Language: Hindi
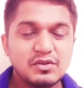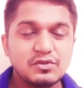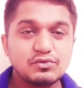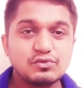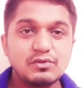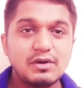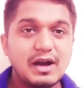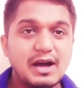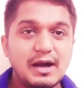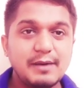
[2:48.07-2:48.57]

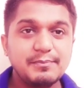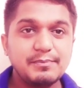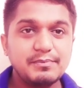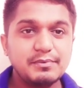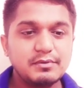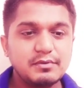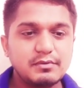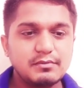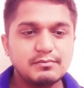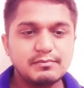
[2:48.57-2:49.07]
तो
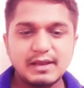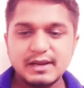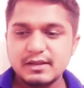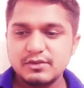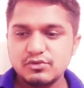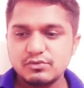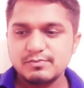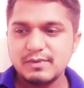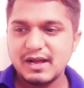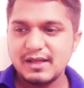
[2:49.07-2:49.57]
आपको
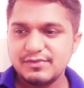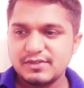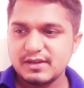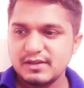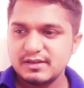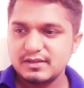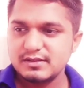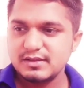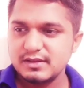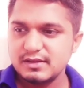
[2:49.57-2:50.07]
मैंने जो बात
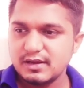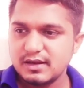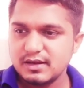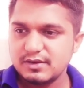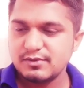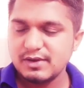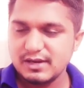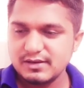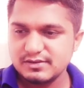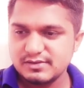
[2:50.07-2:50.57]
करी थी
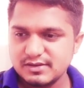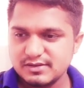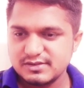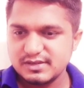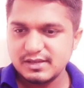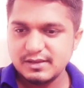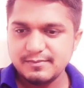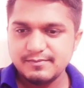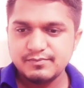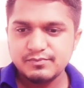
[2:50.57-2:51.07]
अग्रवाल सर
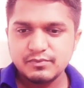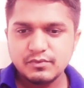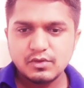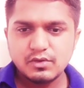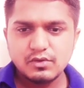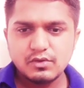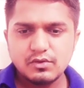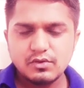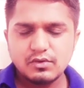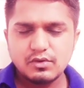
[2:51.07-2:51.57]
से
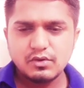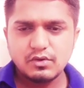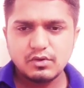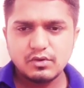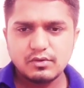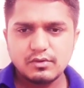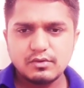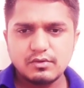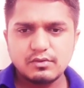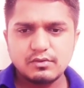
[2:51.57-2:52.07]

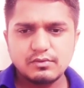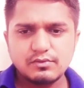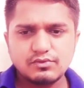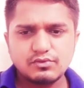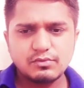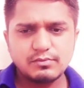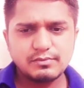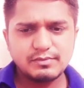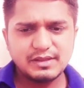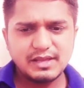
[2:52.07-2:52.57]
और
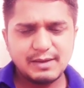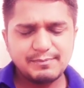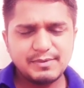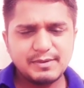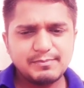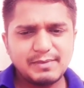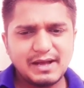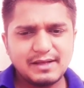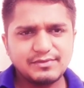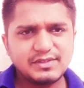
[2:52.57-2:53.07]
तो यहाँ
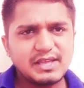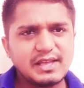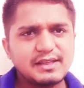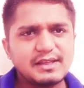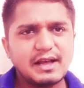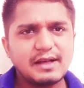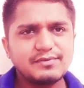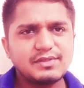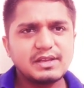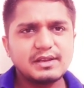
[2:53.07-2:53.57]
पे बात
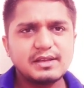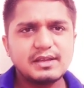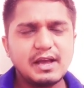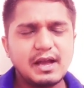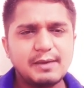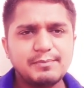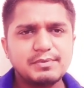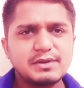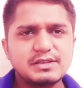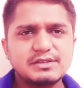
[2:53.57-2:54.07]
यही आती है कि
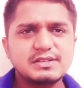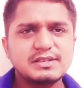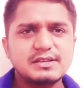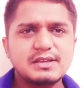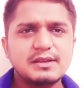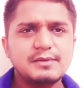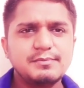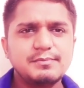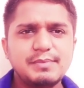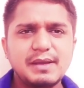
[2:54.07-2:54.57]
आप किसी
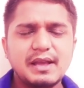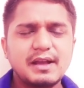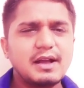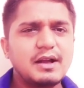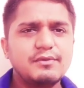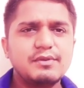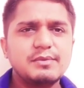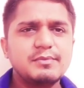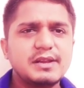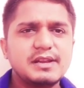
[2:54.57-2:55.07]
के
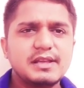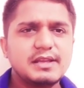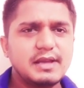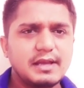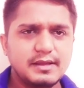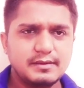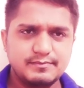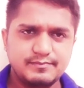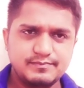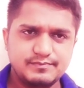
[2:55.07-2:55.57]
बहकावे में नहीं
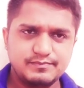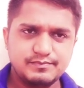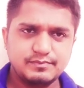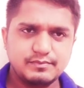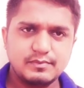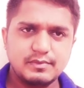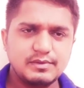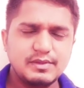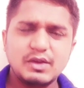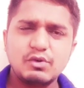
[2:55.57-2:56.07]
आए
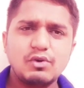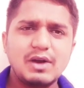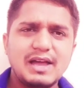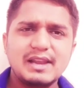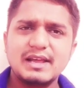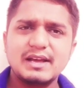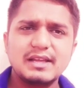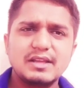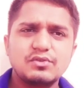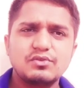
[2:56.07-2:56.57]
देखो
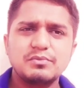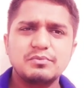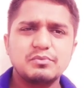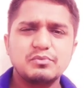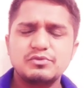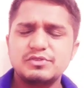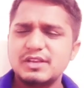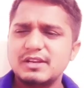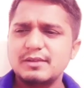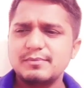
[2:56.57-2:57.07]
हालांकि
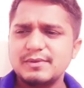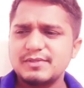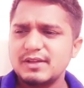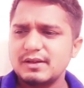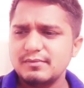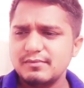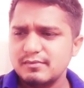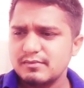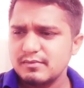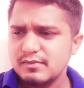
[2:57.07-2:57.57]
मुझे नहीं पता
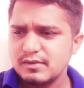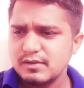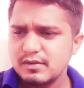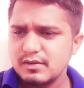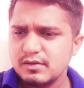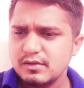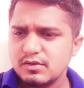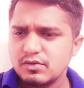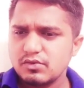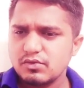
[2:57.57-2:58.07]

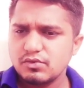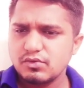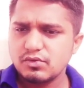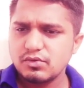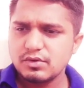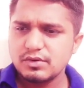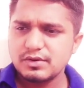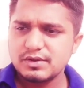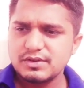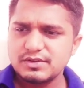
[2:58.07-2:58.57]

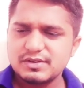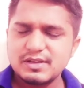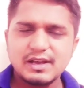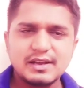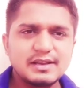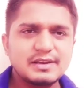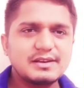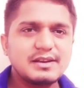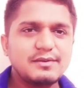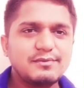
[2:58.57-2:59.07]
किसका
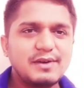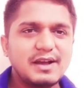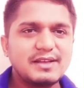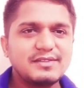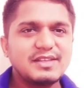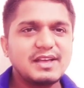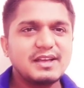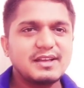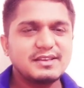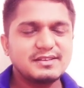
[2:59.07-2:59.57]
कितना
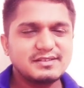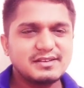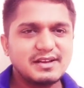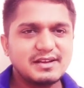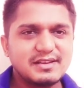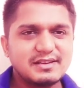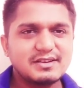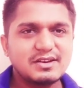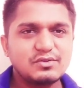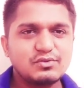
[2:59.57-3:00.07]
फायदा है किसका
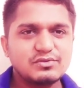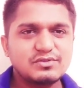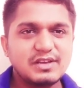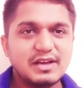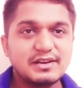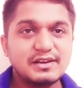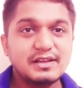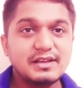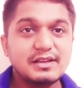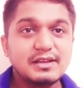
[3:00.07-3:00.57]
कितना
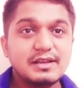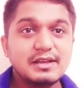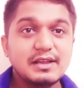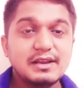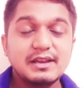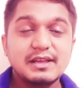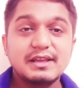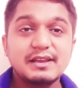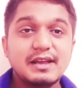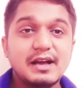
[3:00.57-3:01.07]
नुकसान
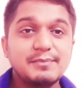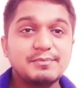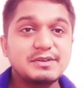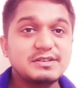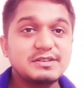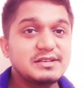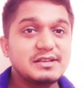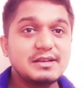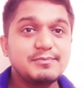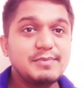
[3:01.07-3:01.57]
है लेकिन आप
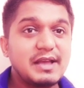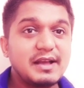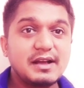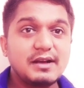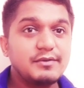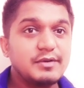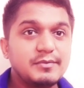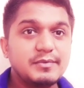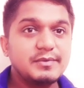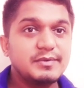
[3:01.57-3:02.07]
के
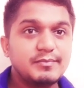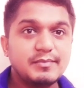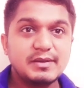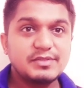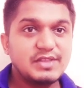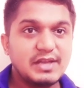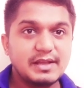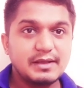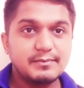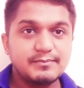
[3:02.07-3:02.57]
बहकावे में
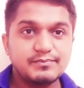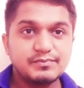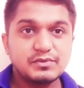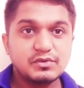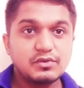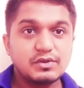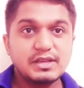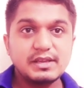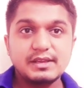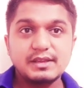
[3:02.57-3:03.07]
मत आए
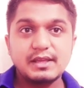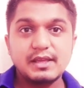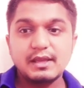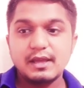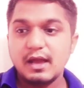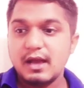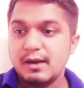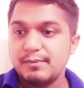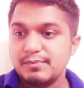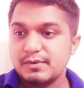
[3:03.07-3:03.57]
क्योंकि
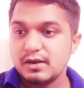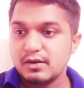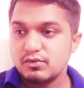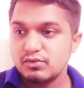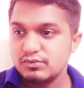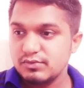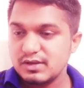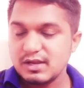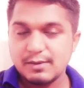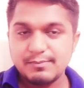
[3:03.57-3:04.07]
ये आपका
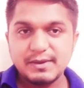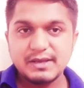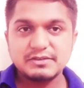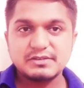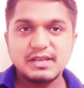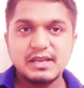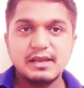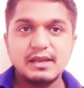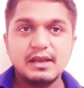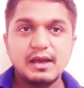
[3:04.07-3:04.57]
खुद का
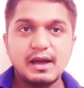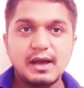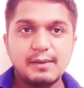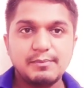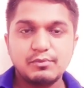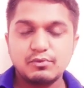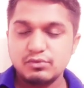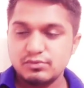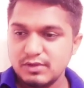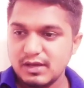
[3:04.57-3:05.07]
पैसा है
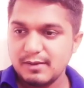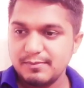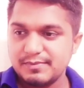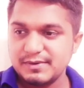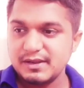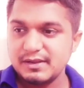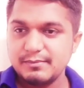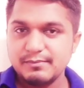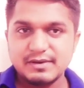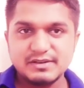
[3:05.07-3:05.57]
आप खुद
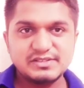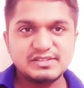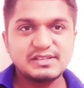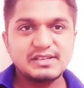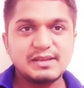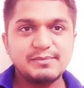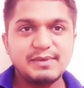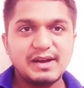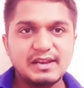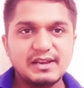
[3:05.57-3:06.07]
अपने मर्जी
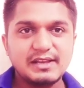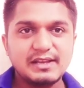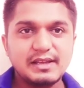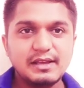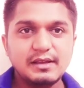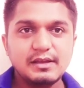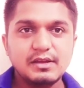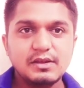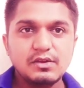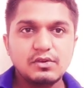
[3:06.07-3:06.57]
के मालिक
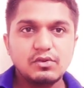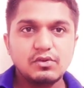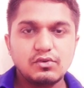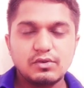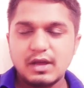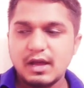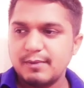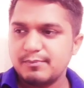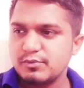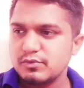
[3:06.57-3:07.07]
हैं
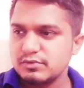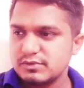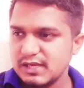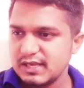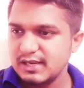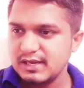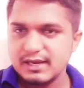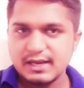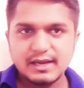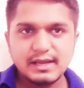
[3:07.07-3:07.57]
और आपको
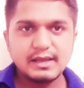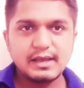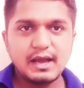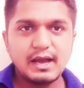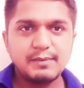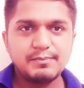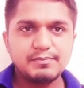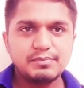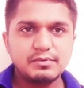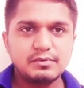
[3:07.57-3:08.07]
सही लगे
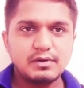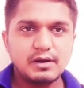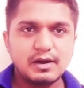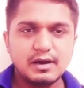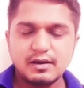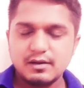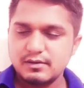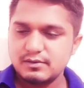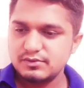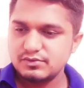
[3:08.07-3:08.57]

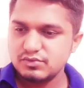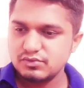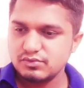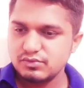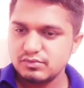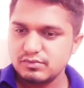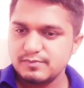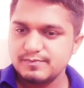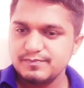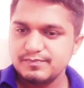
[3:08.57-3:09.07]
आपको जो
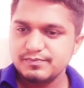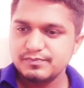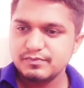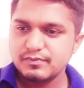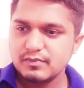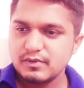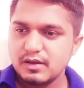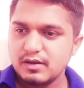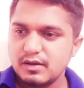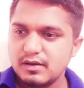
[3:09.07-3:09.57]

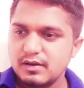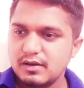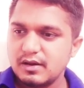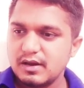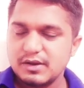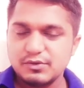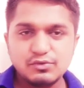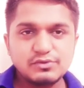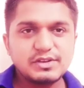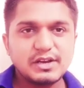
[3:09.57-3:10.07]

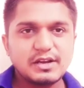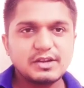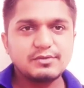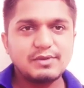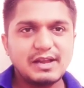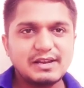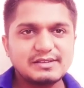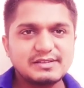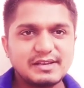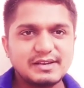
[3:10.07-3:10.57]
अनुज
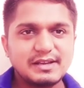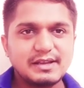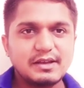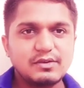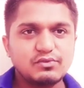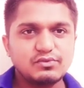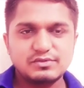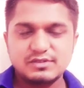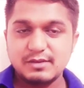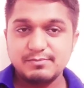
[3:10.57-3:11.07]
अग्रवाल सर हैं
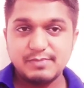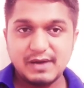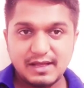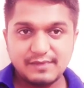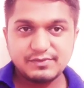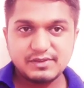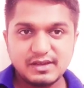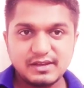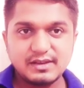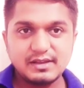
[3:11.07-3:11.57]
उनसे
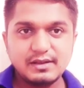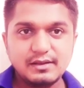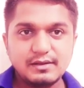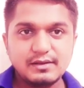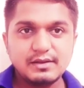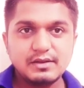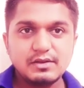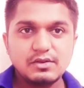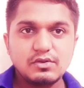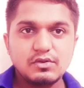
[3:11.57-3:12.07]
बात
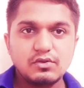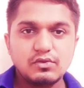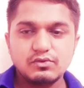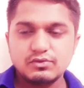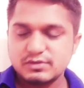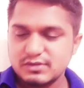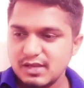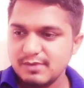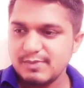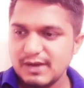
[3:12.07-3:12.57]
करिए
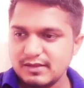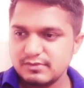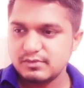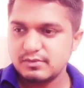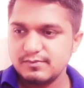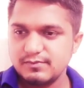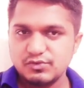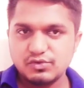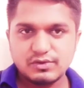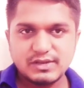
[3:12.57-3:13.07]
उसके
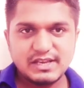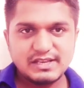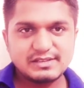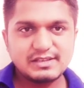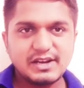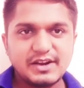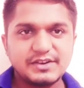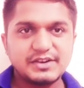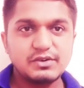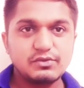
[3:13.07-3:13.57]
बाद जो केस
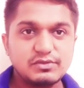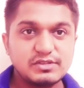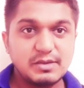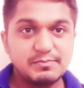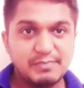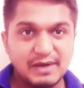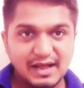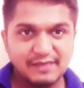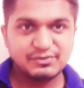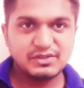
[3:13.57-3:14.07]
लड़ रहे हैं उनसे
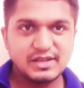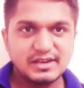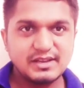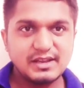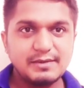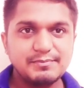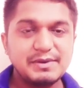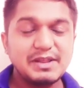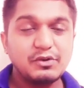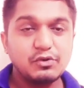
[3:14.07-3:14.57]
बात
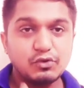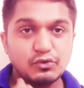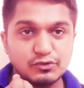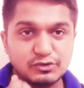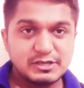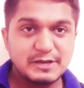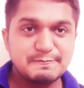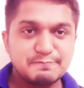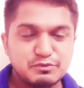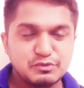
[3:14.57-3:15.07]
करिए अपने
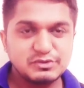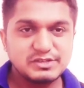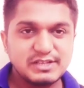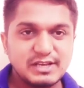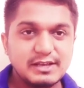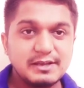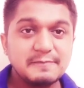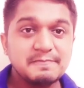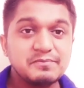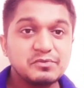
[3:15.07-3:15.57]
क्वेश्चन
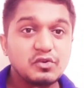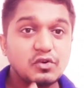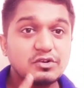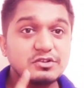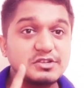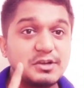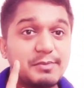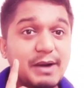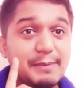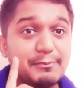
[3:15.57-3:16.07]
पूछिए
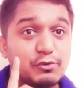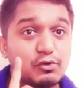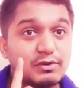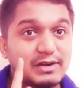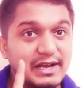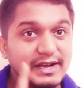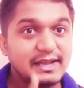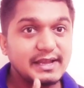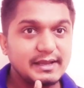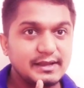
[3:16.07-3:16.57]
और जब आपको
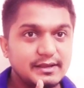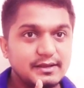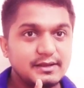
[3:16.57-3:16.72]
लगे